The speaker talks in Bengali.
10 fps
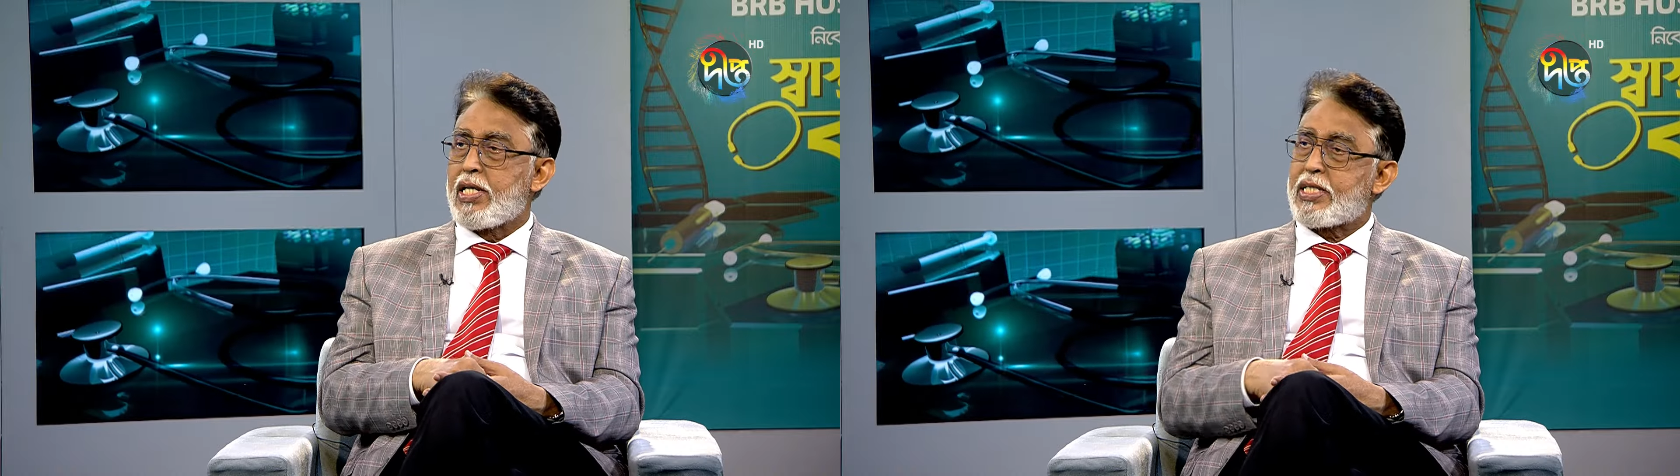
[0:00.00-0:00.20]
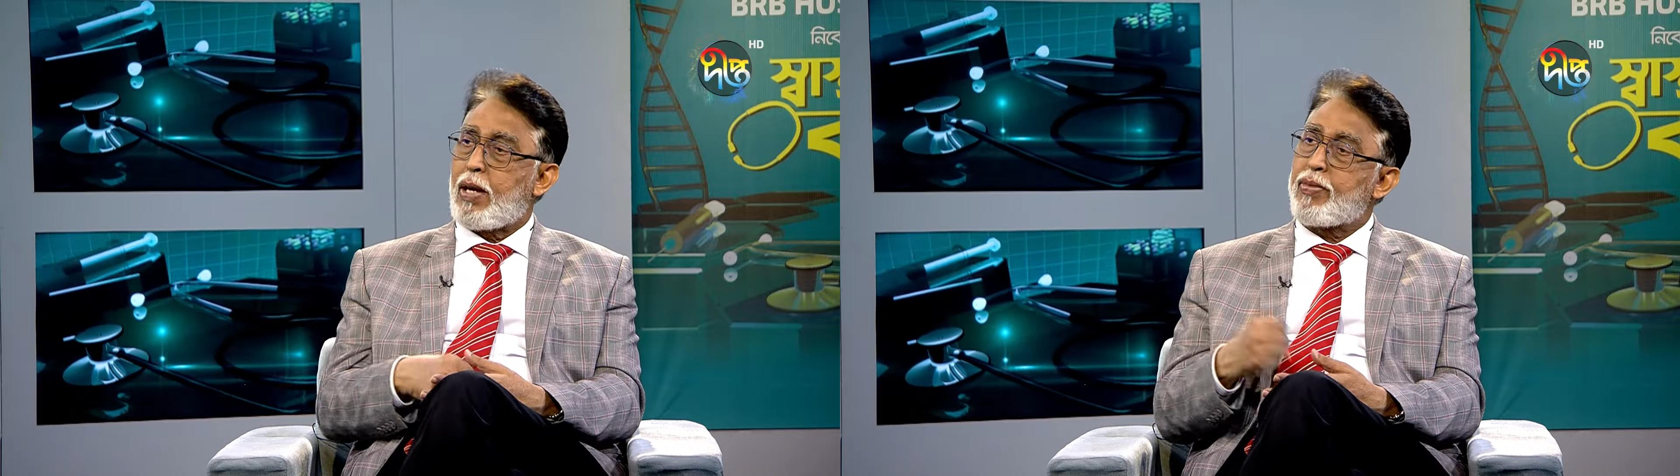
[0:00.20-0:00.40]

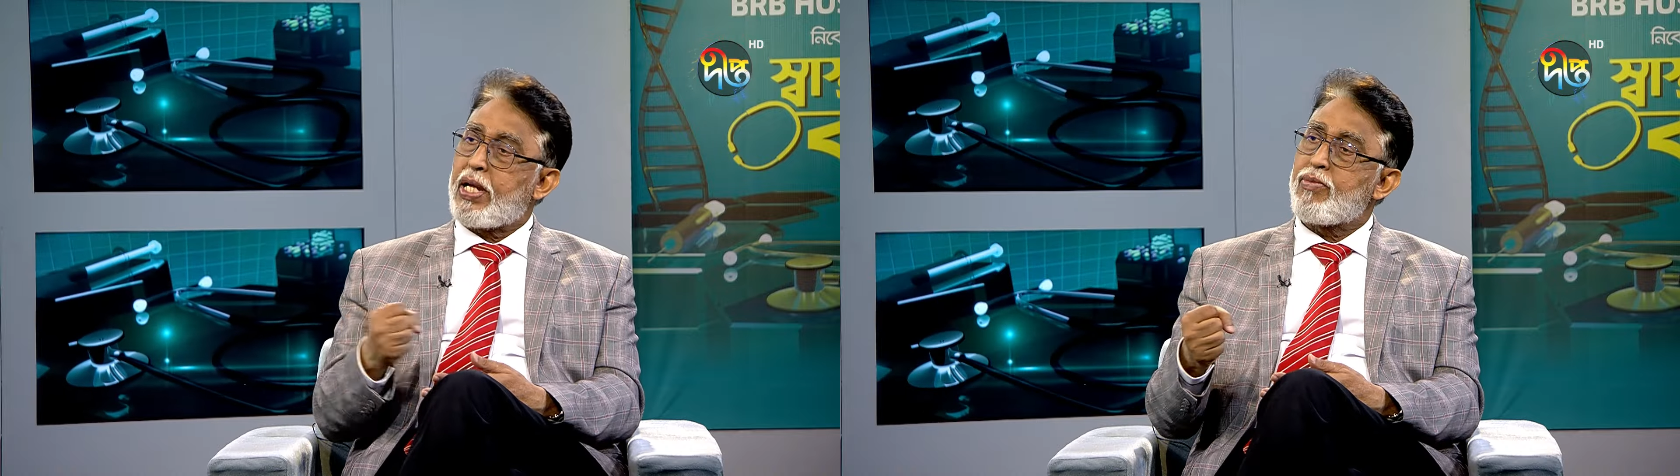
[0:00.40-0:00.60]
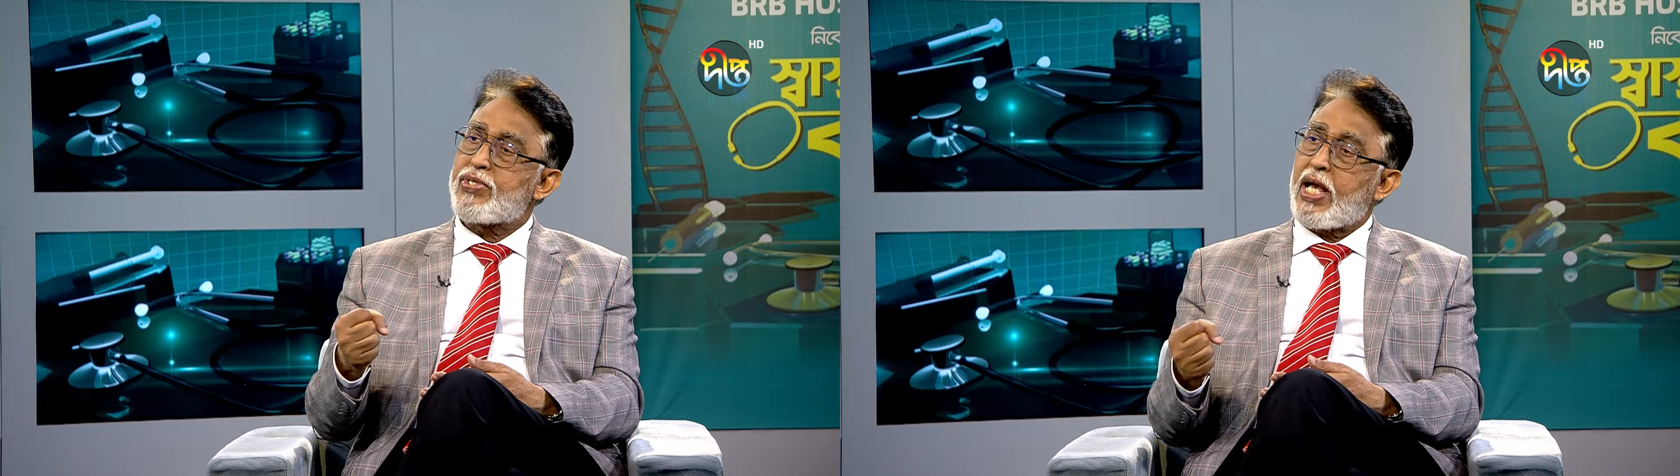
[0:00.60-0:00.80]

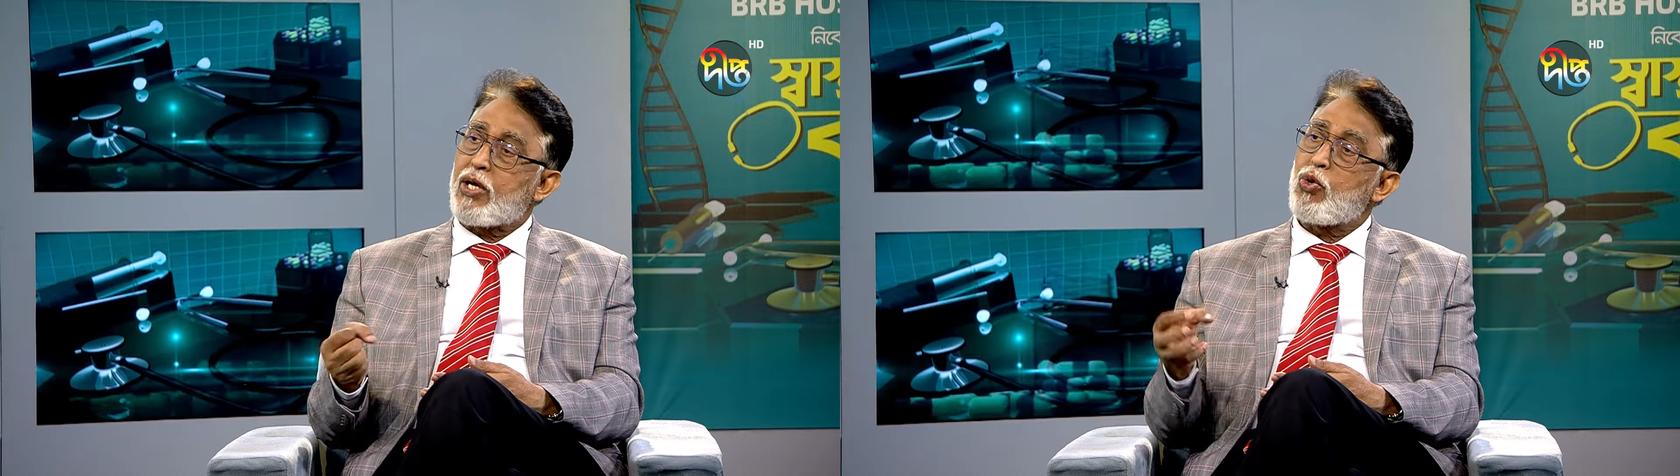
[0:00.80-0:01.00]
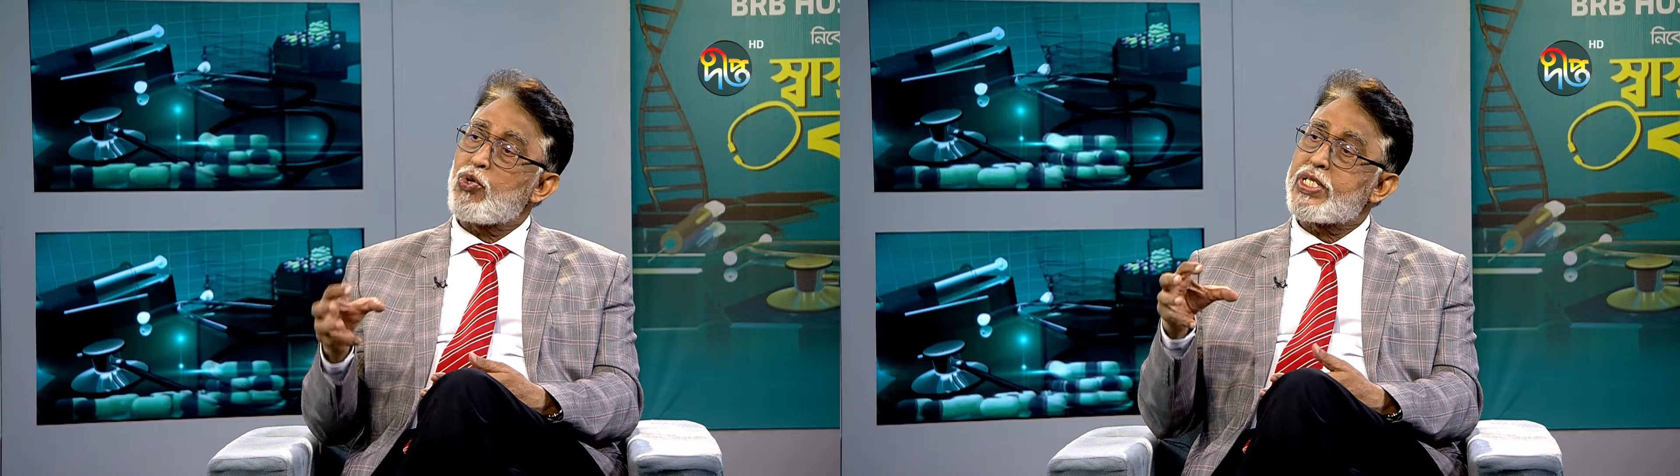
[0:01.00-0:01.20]
সামটাইমস
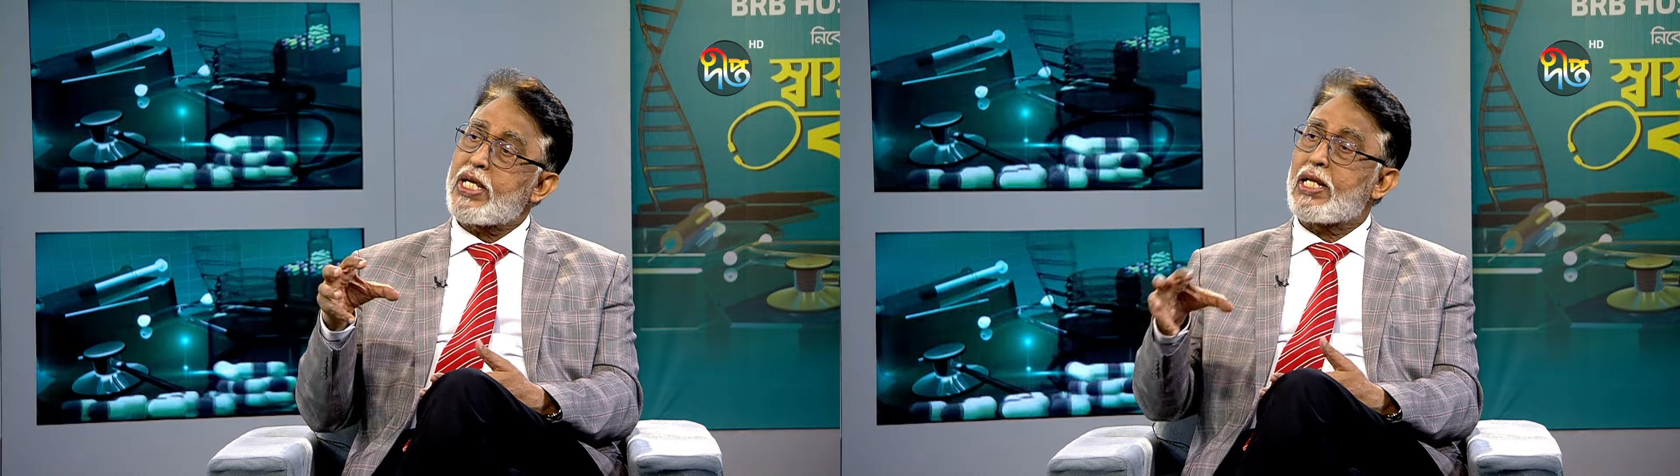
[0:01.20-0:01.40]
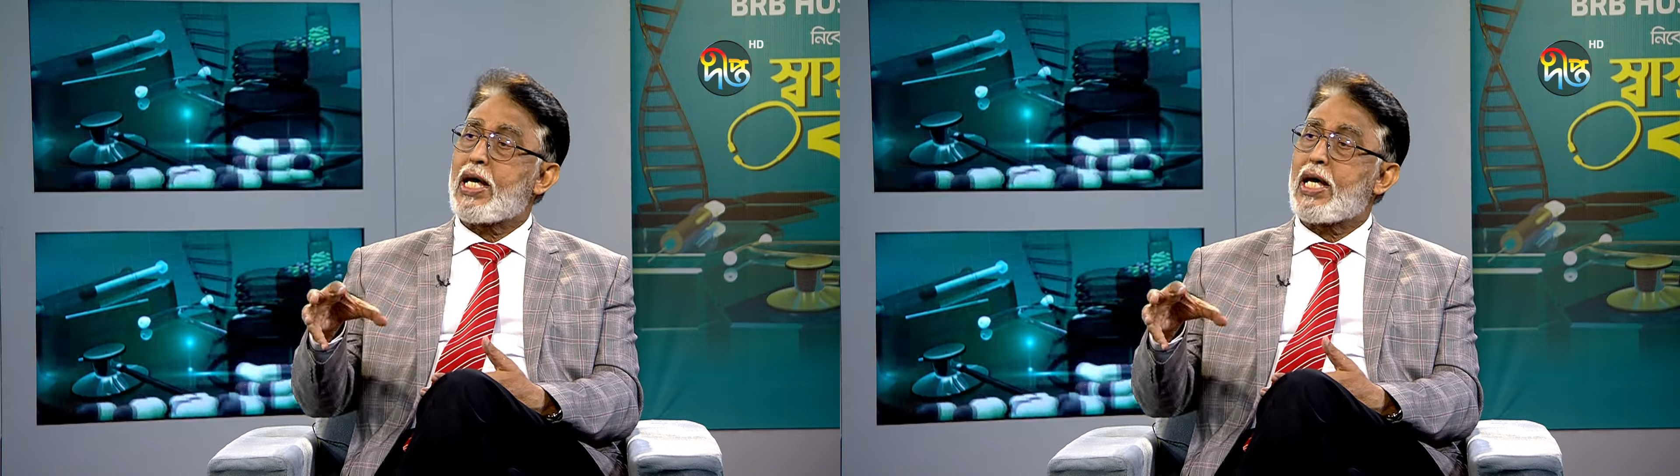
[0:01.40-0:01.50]
সাইকোলজিক্যাল